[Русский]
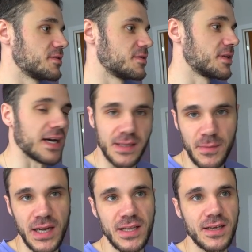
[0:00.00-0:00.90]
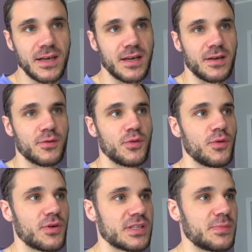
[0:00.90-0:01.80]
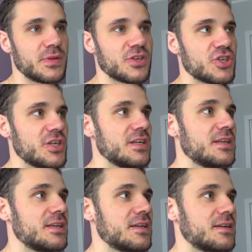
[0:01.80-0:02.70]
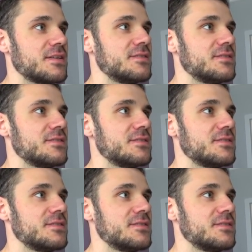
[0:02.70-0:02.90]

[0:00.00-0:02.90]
Да, она маленькая, но расположение